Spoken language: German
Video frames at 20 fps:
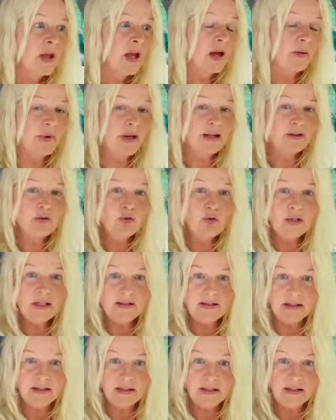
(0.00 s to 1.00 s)
Aber
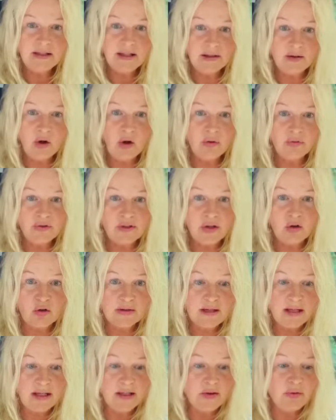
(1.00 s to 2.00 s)
natürlich sind die Dinge oft auch
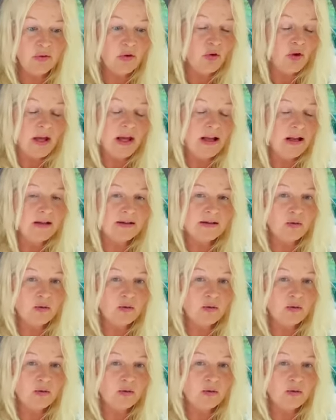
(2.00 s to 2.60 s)
sehr individuell.